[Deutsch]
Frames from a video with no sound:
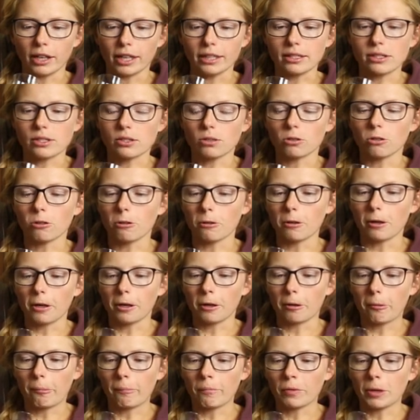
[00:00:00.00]
Also
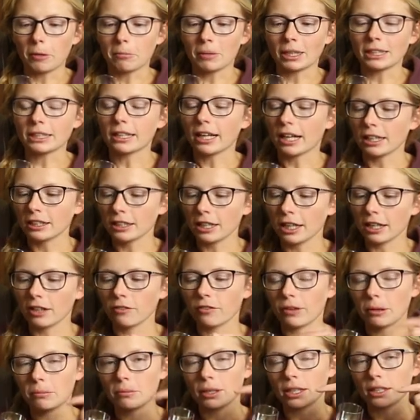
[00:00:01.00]
ähm, man kann
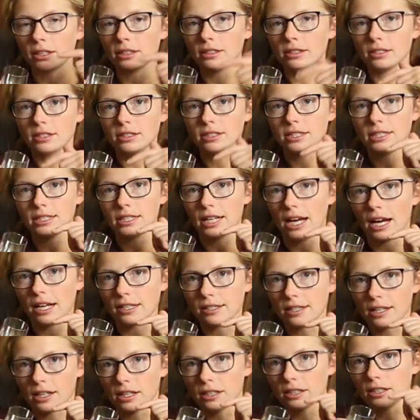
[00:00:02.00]
ja, wenn man die
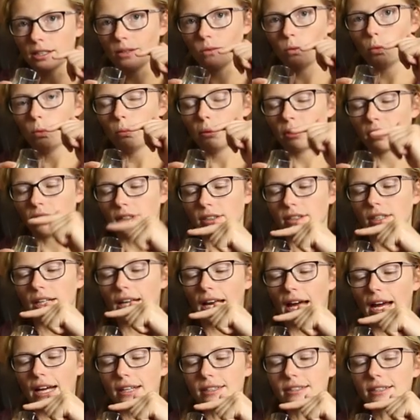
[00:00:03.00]
Nase an den oberen
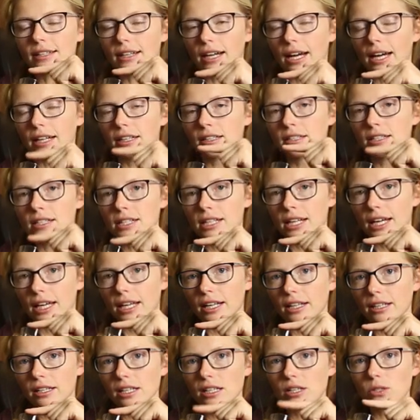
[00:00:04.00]
Glasrand
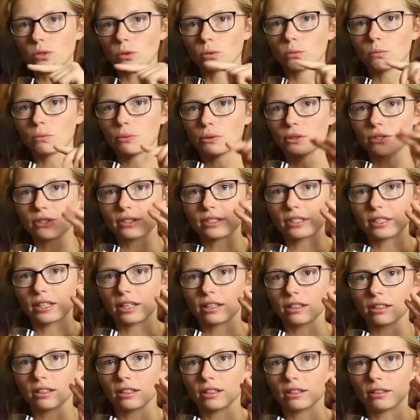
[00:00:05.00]
hält, so ein
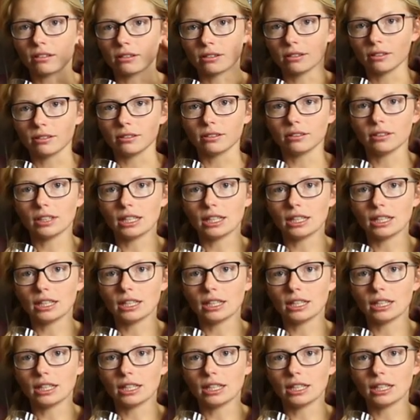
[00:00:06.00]
bisschen äh,